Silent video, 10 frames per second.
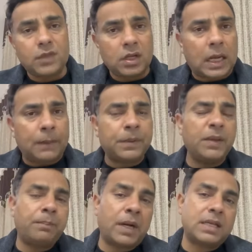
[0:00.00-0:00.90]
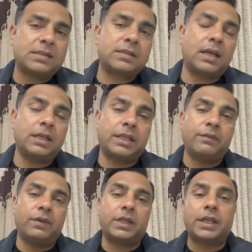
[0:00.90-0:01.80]
आपकी पांच साल की
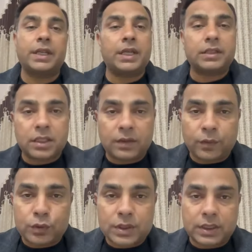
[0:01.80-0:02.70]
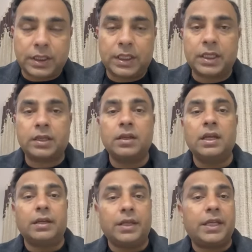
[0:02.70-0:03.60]
वर्किंग एक तरफ हो सकती है
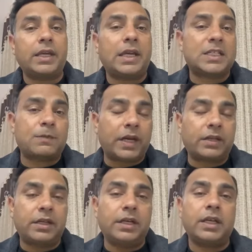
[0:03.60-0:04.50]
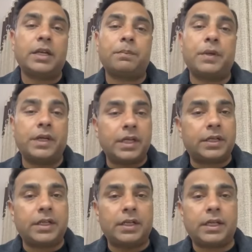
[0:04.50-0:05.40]
ये एक्सपेक्टेड है
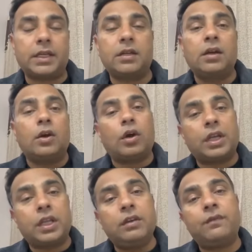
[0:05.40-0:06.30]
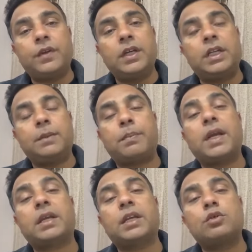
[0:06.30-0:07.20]
प्रिडिक्टेड है और इन्फिनिटी
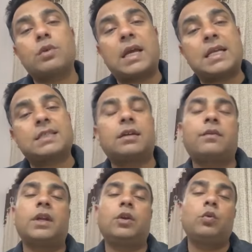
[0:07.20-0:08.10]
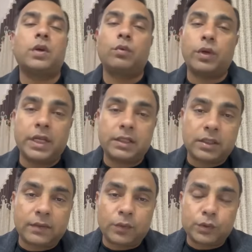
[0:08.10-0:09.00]
पैक की जो एसेट वैल्यू है वो एक
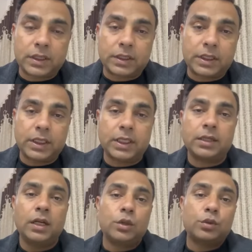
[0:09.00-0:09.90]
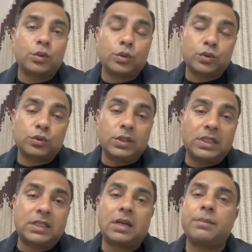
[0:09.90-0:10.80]
तरफ हो सकती है तो दोस्तों
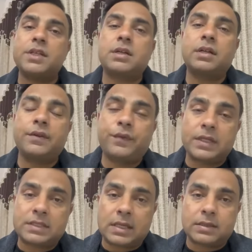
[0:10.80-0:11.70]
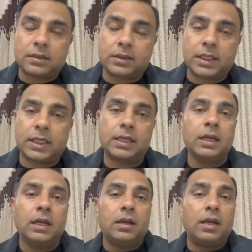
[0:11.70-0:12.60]
इतना मेजर डिफरेंस आ सकता है
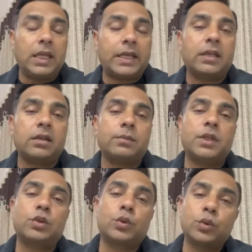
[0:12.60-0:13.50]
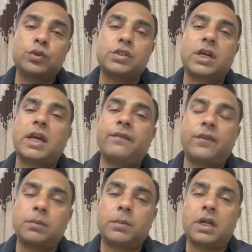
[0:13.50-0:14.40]
लेकिन हमने दोनों जगह
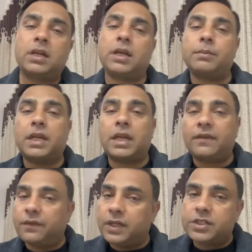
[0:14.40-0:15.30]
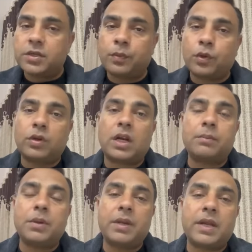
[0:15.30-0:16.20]
एफर्ट मानना है हमने एफिलिएशन
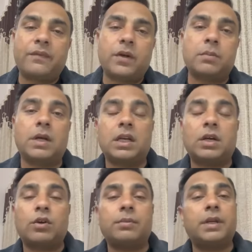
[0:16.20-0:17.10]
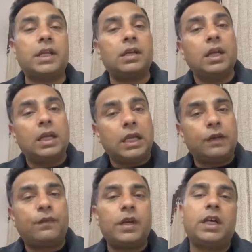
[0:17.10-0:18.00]
प्रोग्राम में भी एफर्ट मानना है और हमने
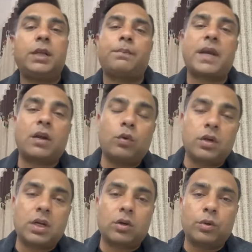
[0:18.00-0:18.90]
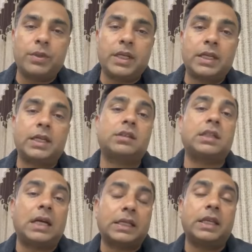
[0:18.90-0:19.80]
इन्फिनिटी पैक होल्डर को भी लेना है
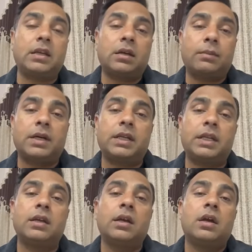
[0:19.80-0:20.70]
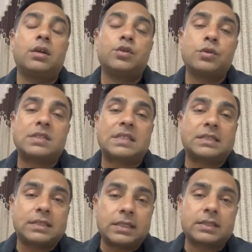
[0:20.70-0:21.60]
ताकि हमारे जो
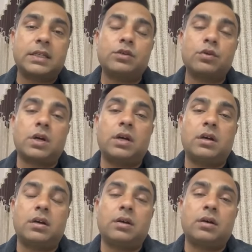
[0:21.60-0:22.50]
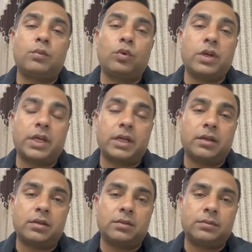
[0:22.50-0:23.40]
सक्सेस की जो आ, वो
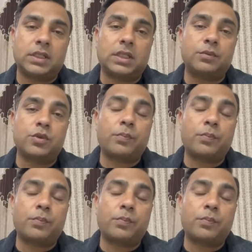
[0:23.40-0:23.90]
है मतलब जो